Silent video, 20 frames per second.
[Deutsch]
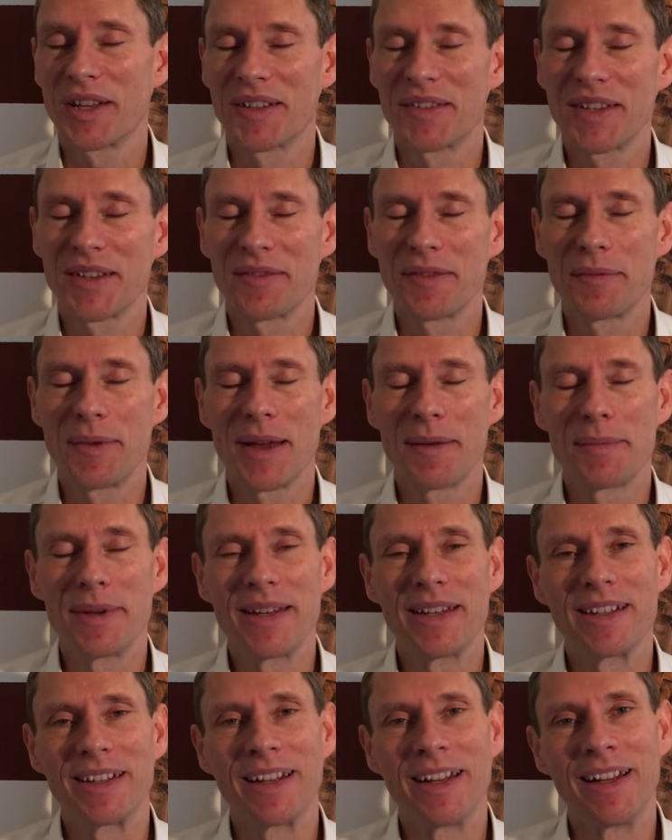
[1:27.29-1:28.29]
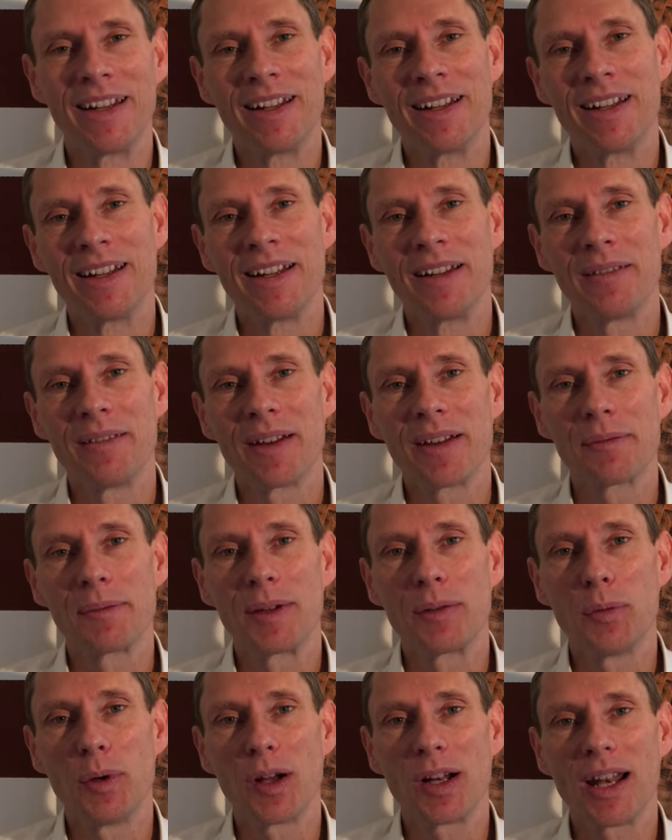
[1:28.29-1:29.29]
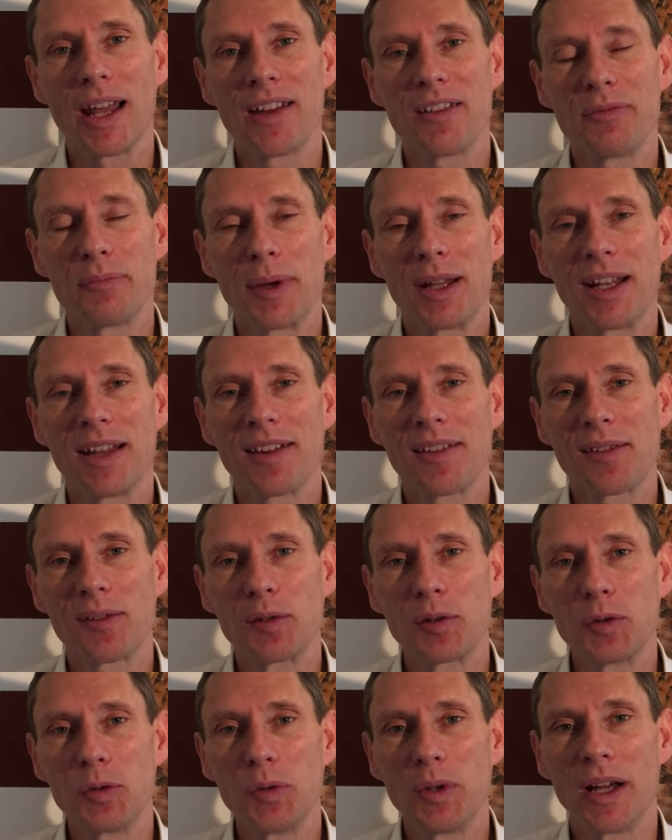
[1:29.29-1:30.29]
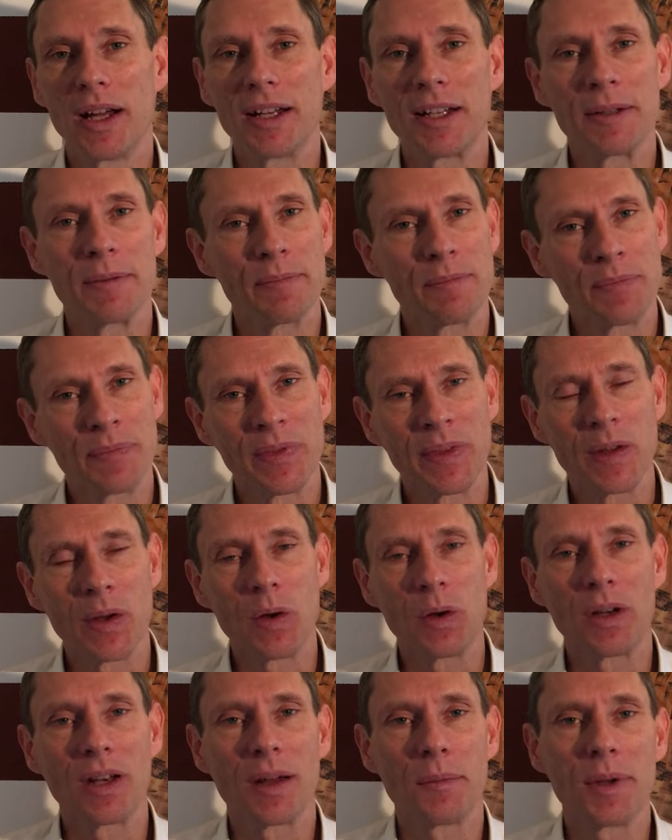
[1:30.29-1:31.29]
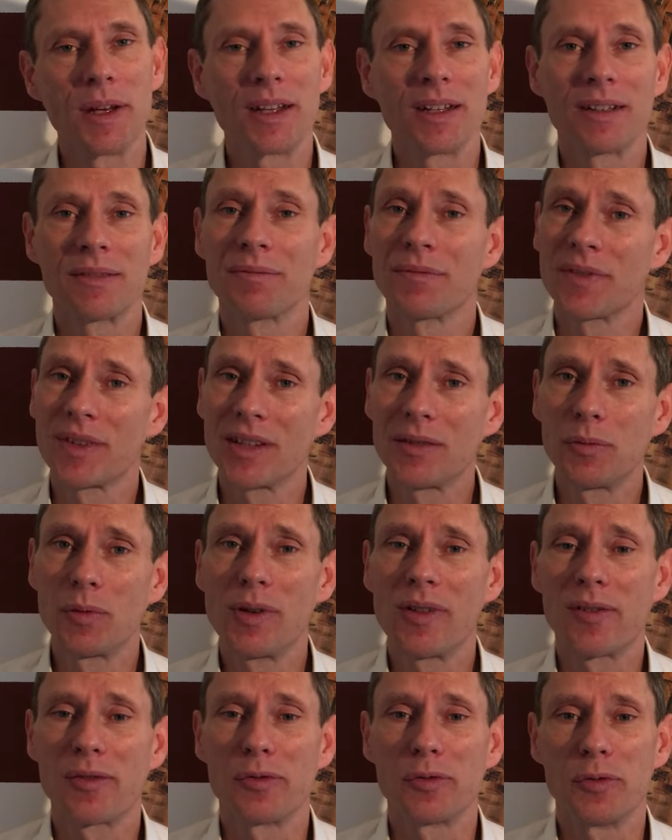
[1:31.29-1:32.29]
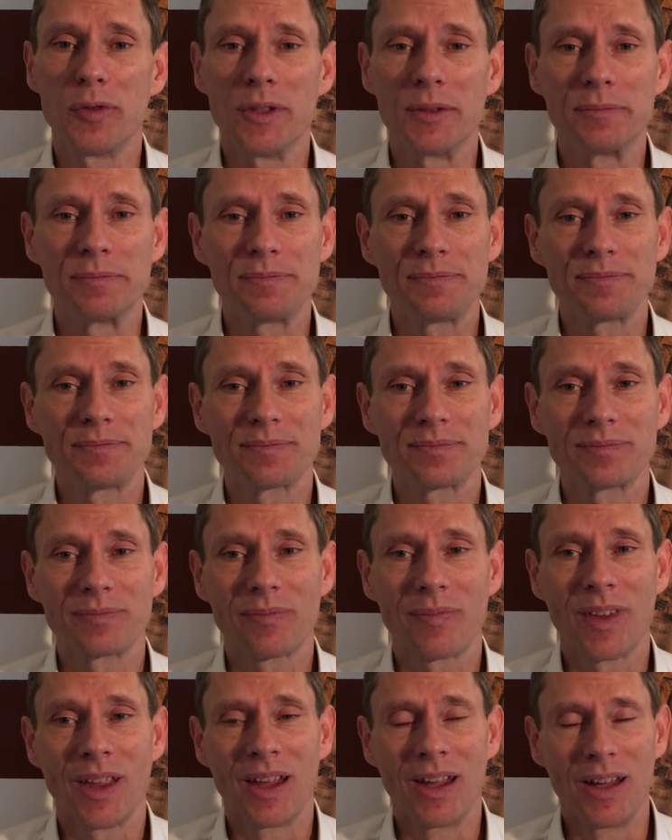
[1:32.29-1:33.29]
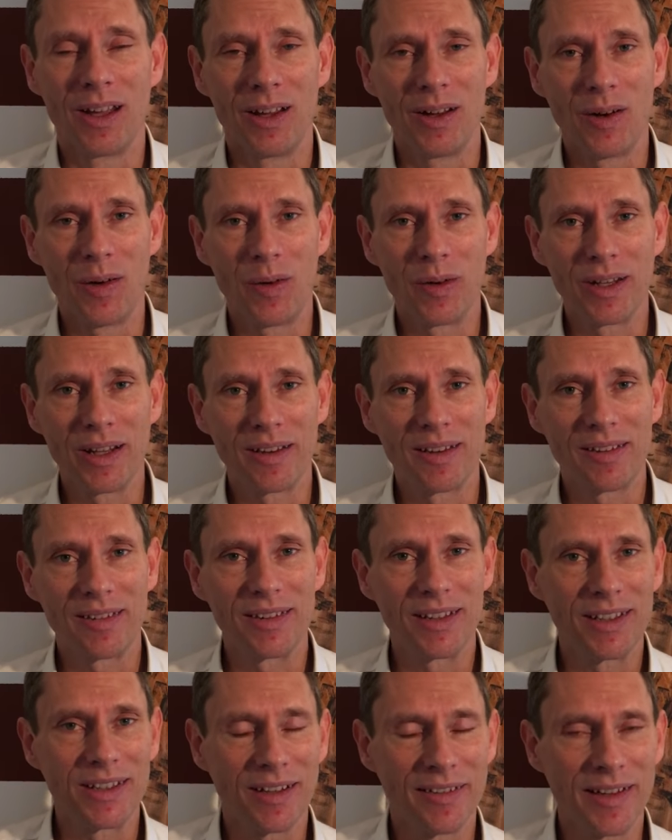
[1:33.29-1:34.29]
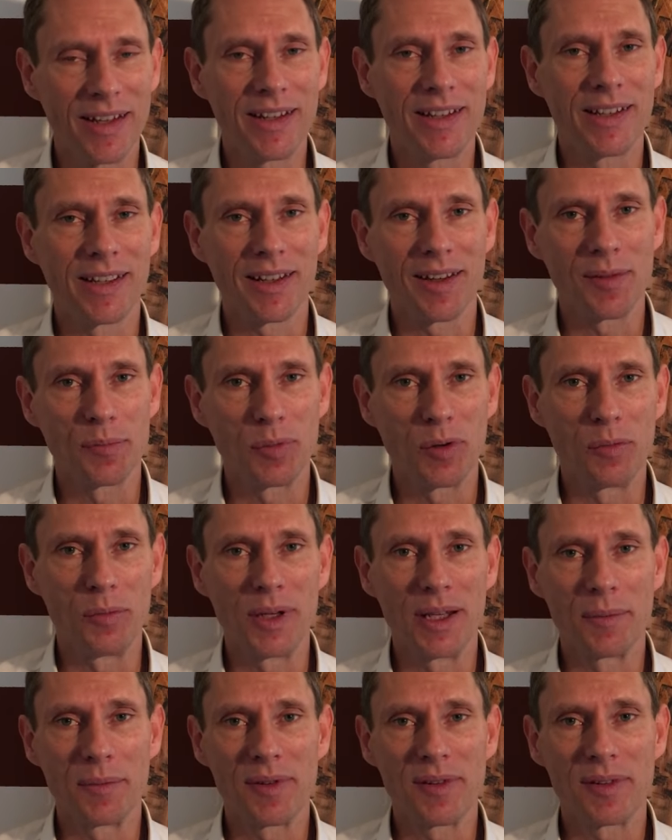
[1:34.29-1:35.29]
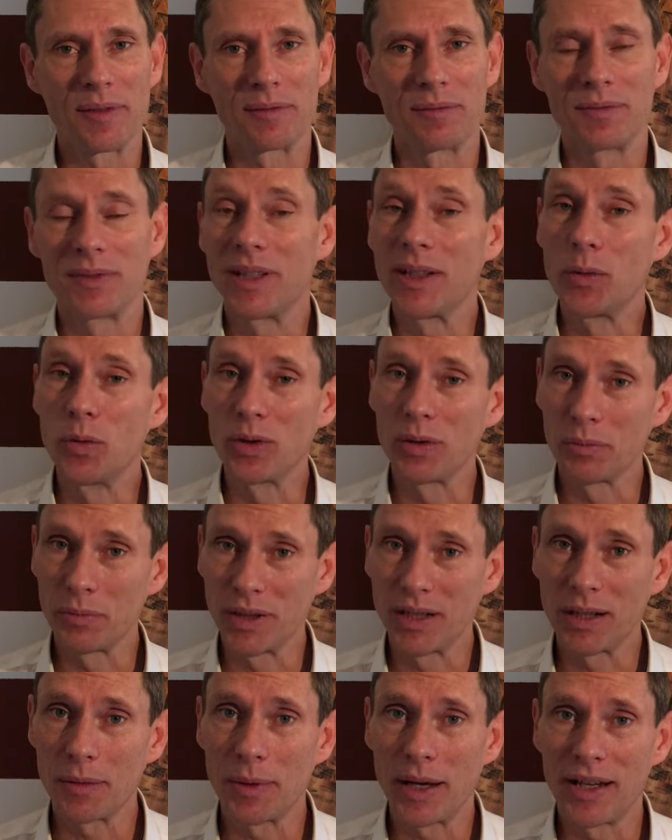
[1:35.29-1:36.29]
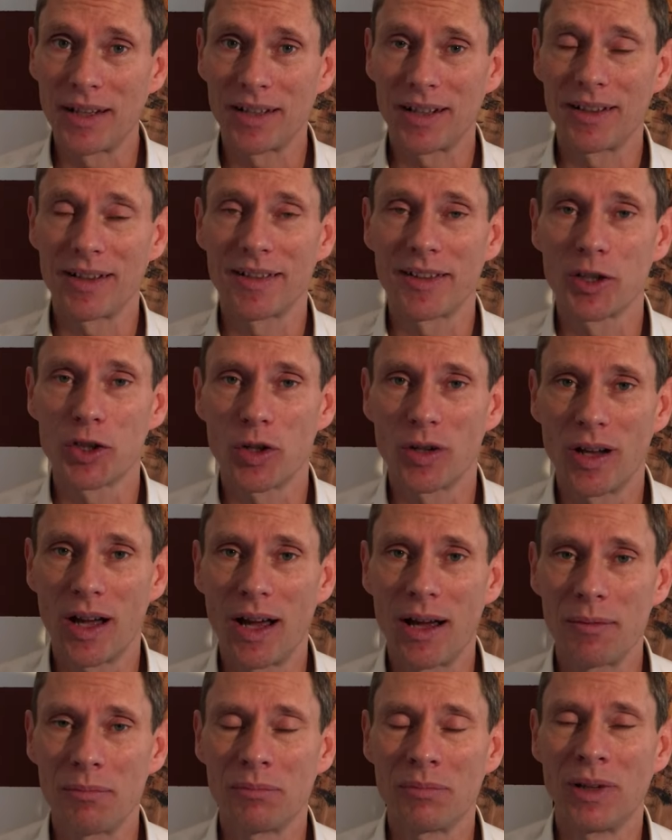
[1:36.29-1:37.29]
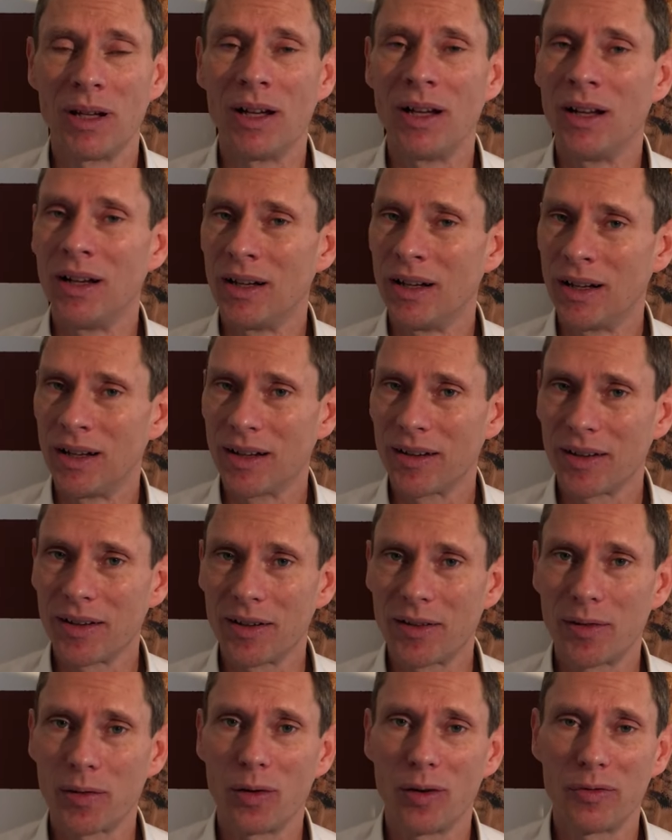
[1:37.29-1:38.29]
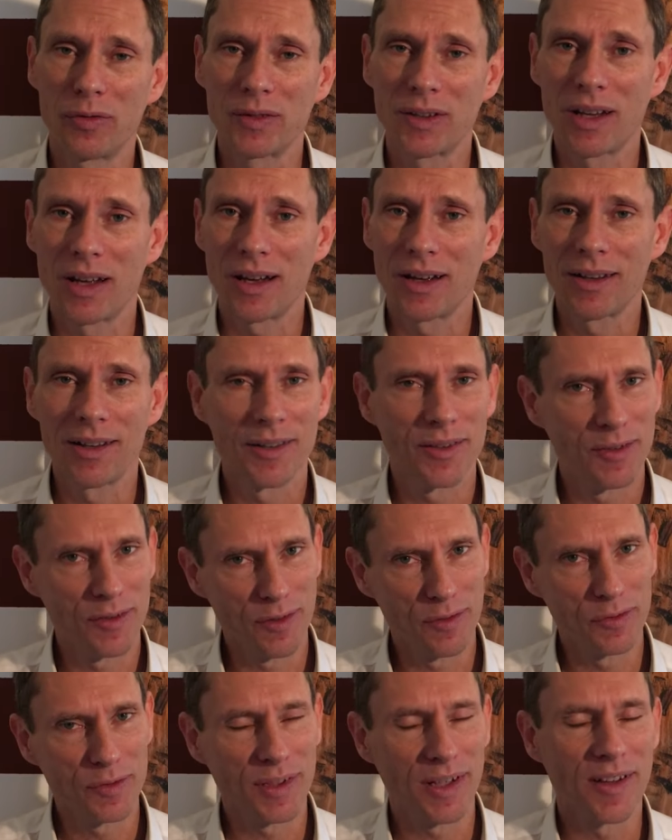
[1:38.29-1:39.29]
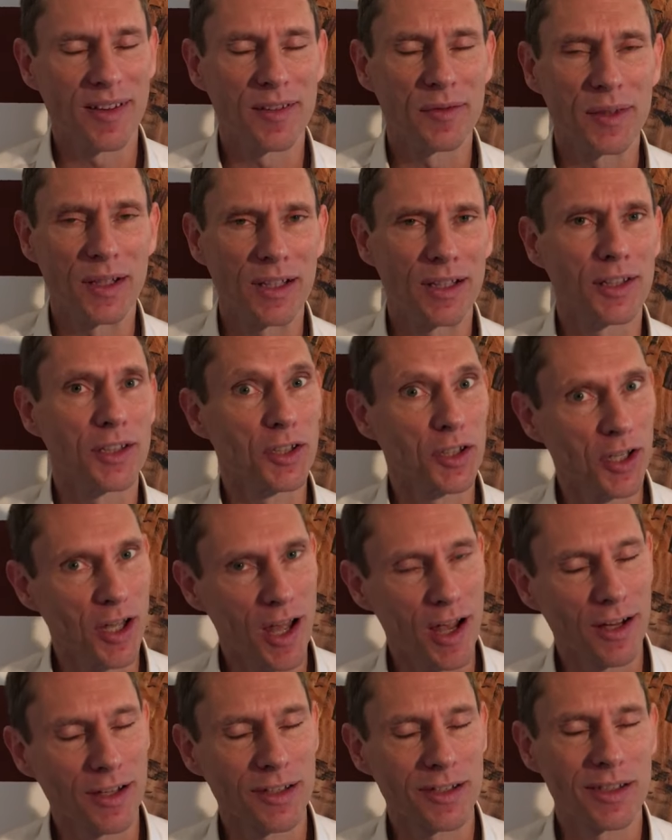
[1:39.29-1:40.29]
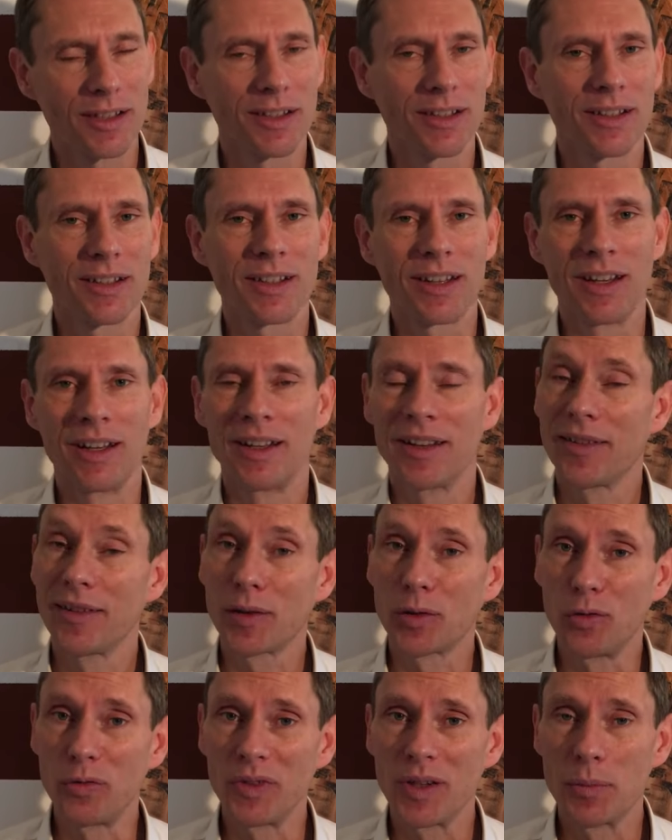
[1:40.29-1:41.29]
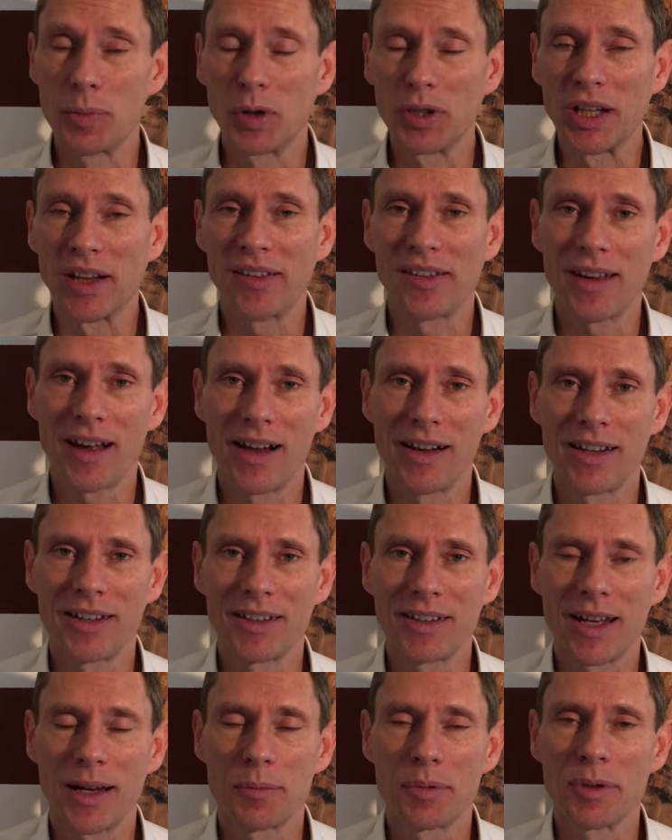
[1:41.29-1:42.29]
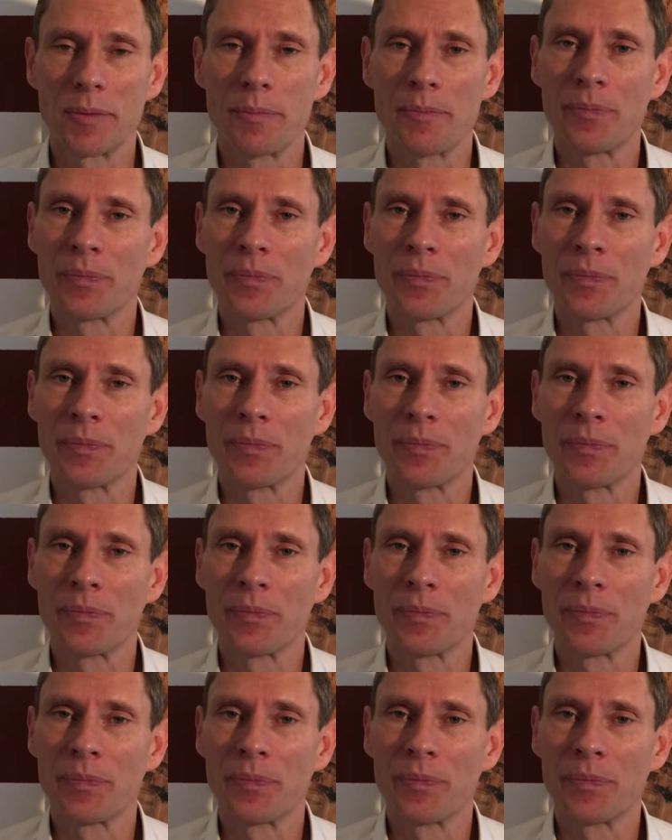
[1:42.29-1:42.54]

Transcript: sehr viel mehr bieten, was mit Work-Life-Balance zu tun hat und damit sich wohlzufühlen. Und das ist nicht das Ende ihres Problems. Die guten Mitarbeiter, die sie schon haben, sind zu oft krank, öfter als sie wirklich krank sind. Sie rufen ihr Potenzial nicht ab.